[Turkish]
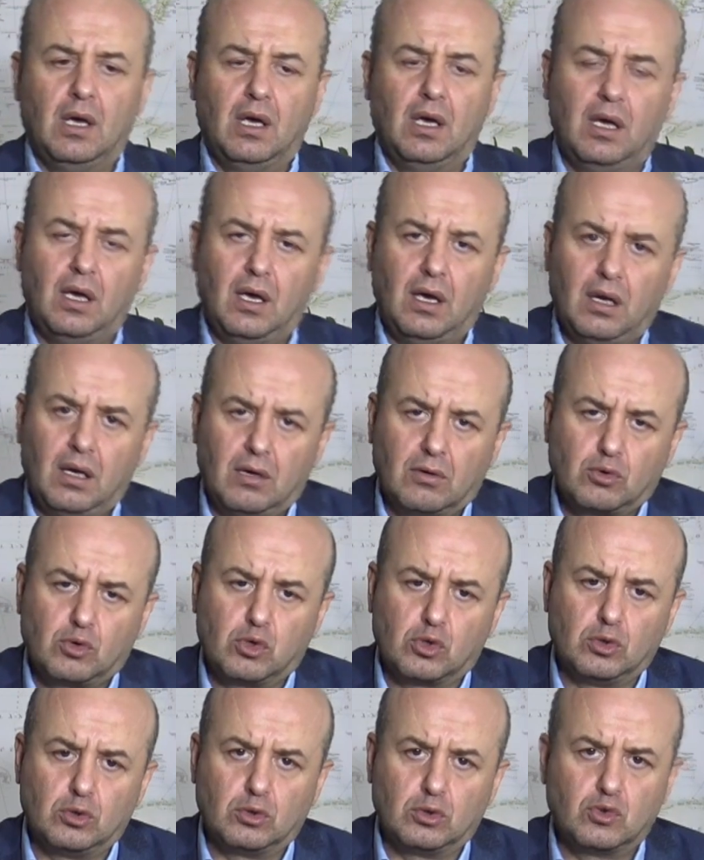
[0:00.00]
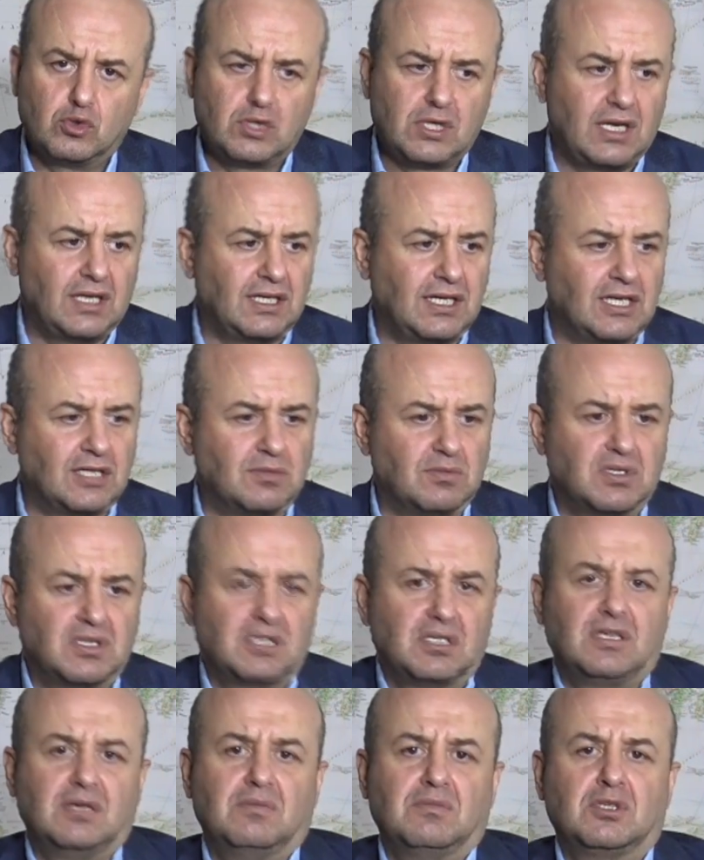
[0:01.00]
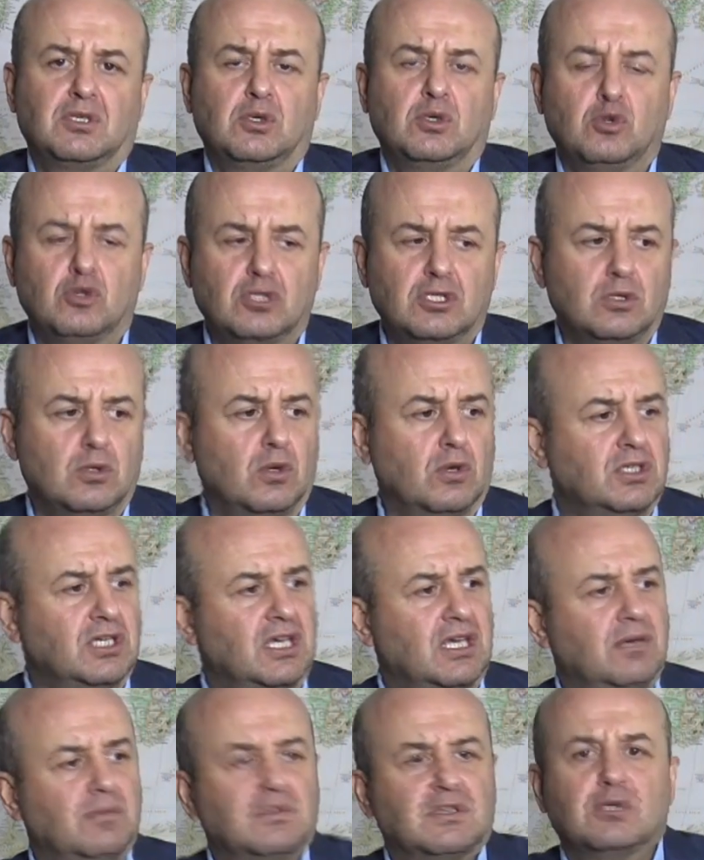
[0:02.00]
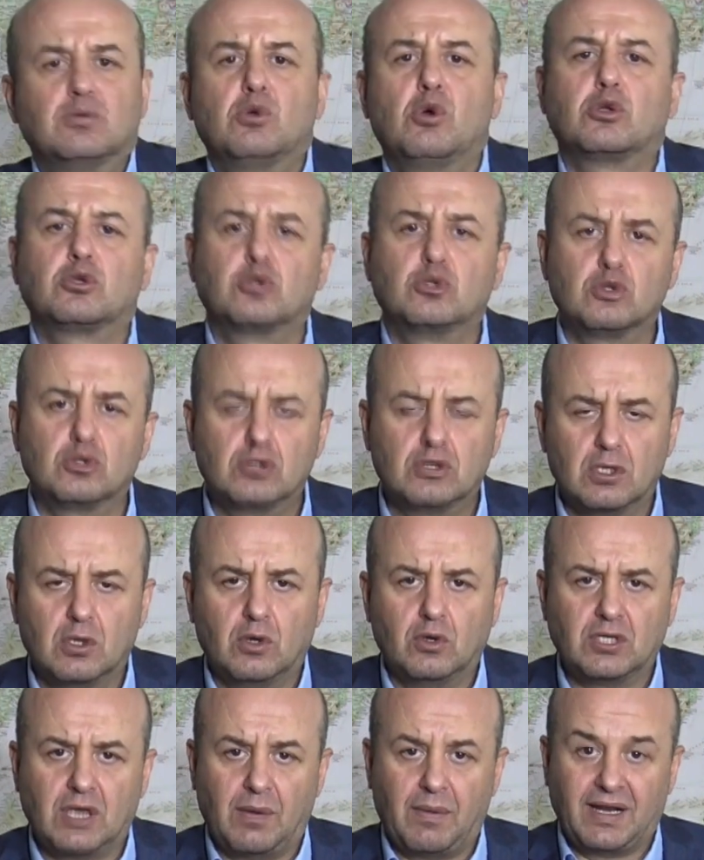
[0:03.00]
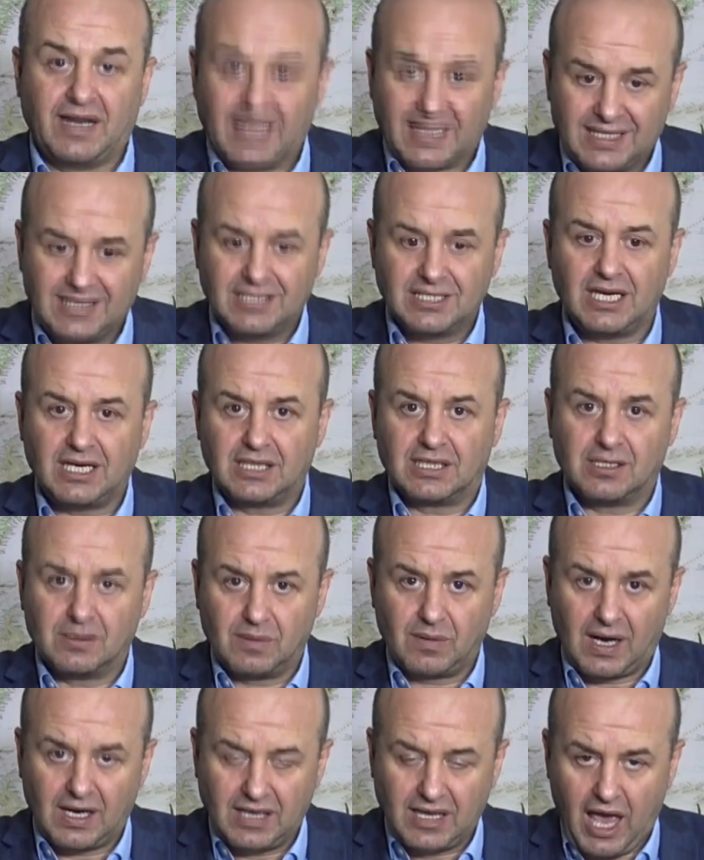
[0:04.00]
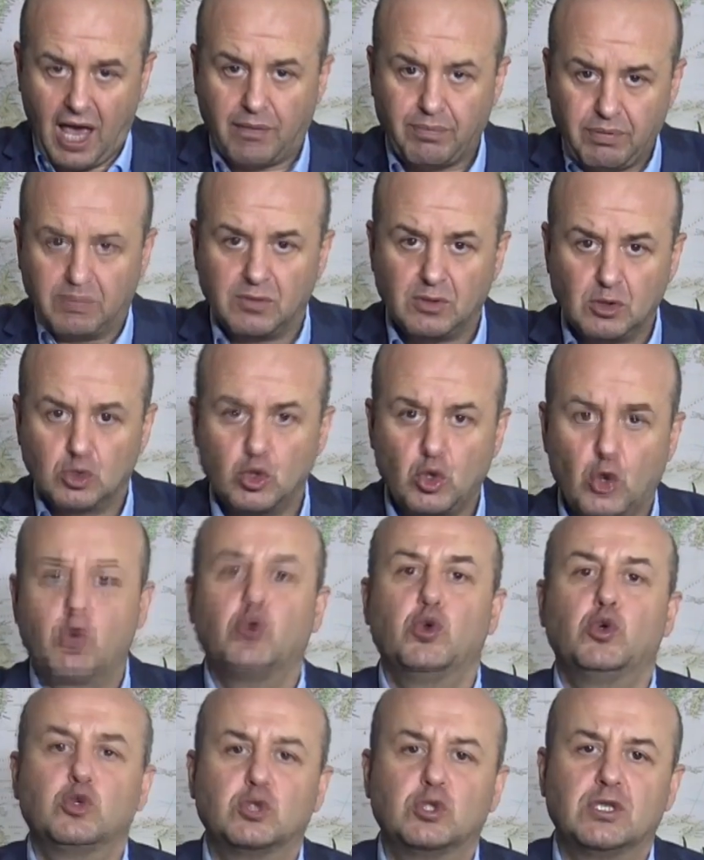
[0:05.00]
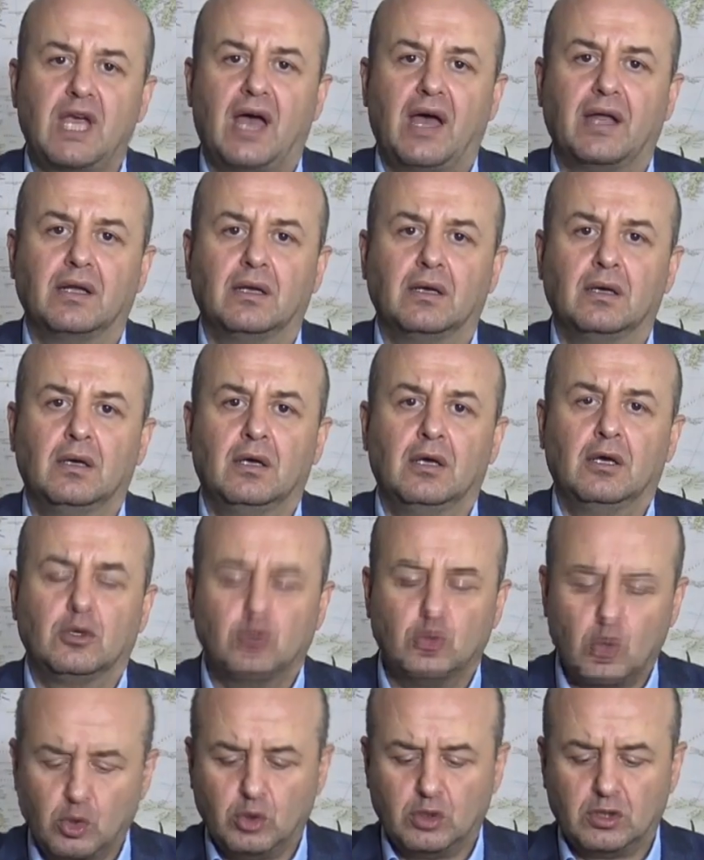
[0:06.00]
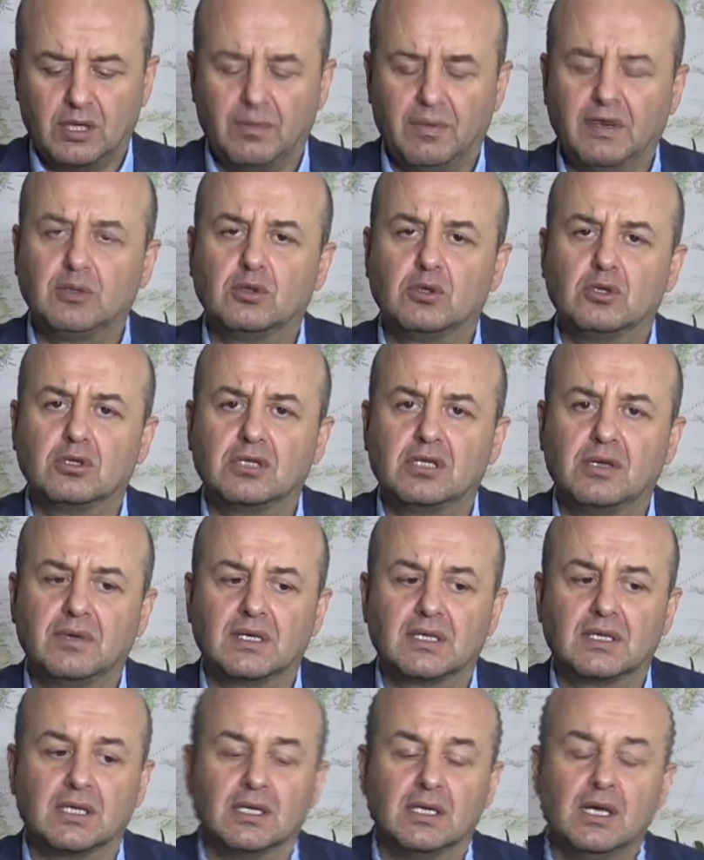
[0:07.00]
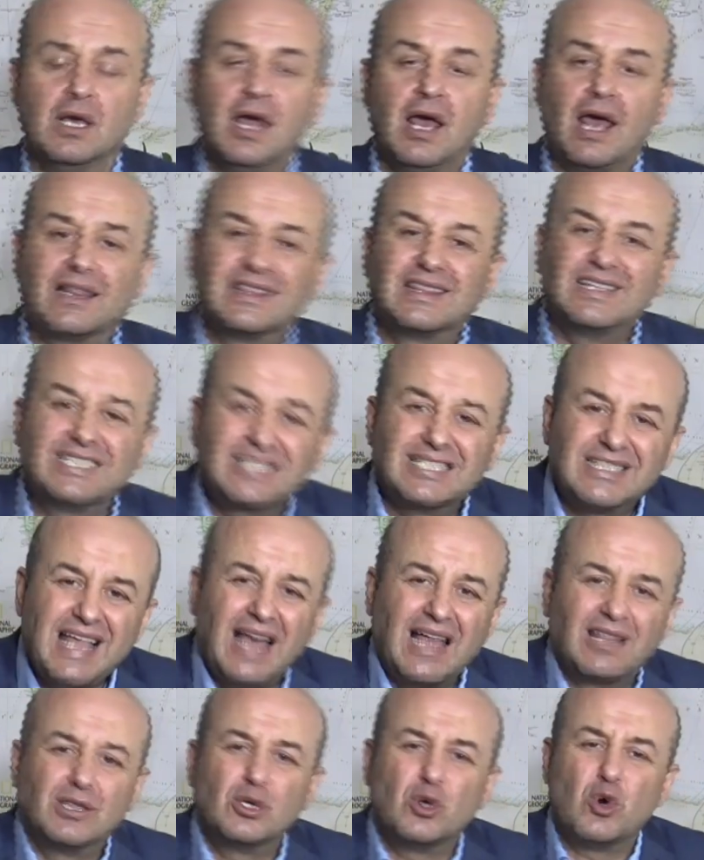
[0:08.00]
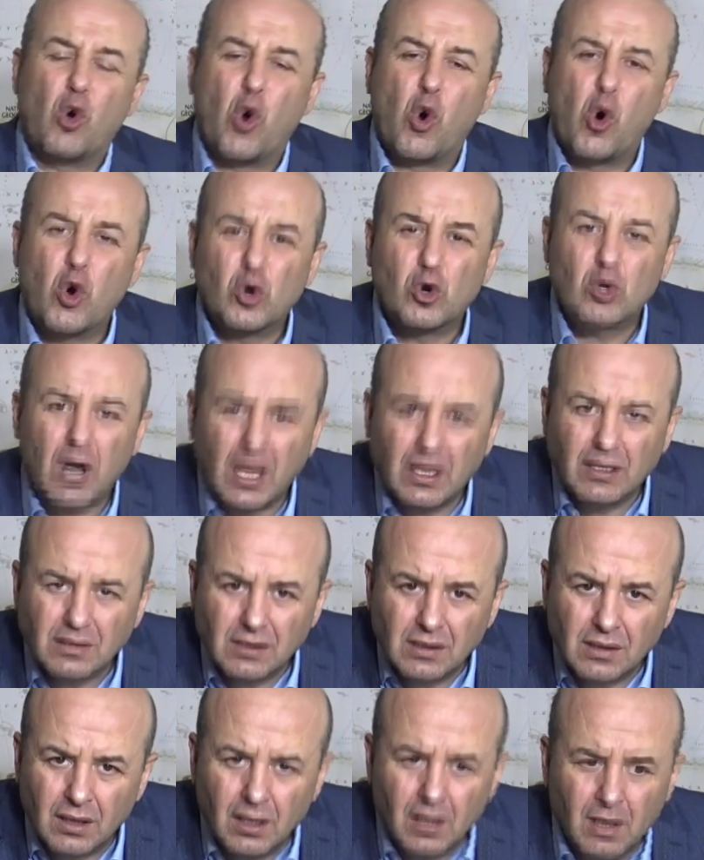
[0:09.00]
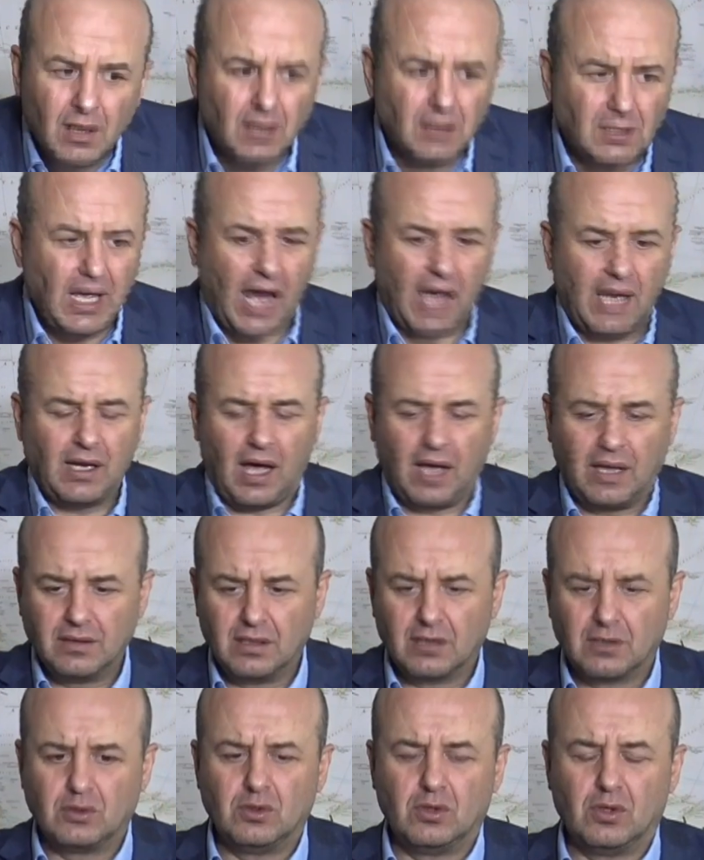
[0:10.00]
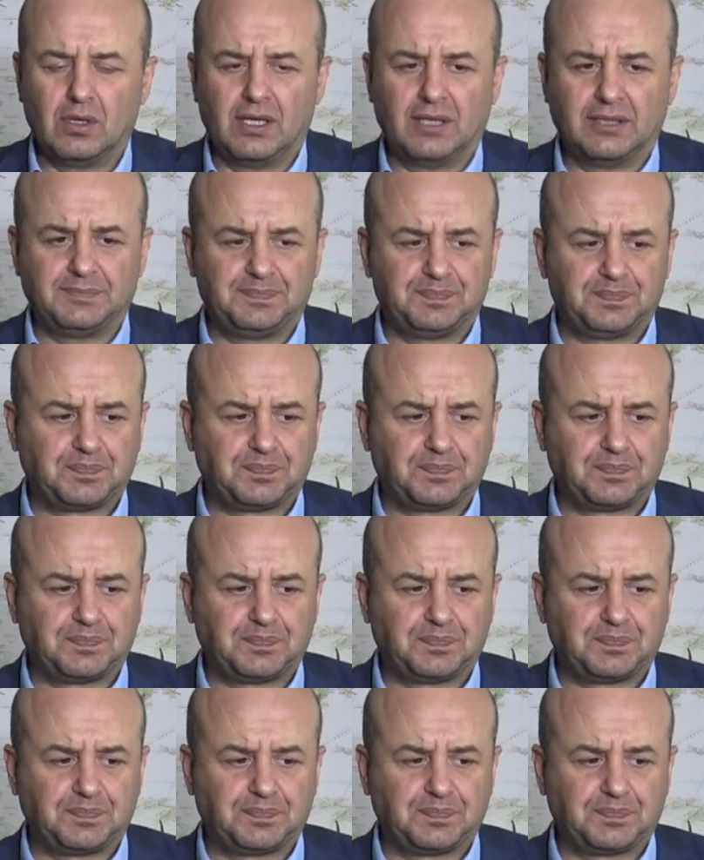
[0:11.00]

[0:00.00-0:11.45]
e, kurulu düzene geçmişti. Kimisi 100 yıl önce, kimisi 400 yıl önce. Ama netice itibariyle hepimiz yörüyüz yani. Yörük demek Türk demektir. Dışlandı, horlandı. Yani anlatıyorlar.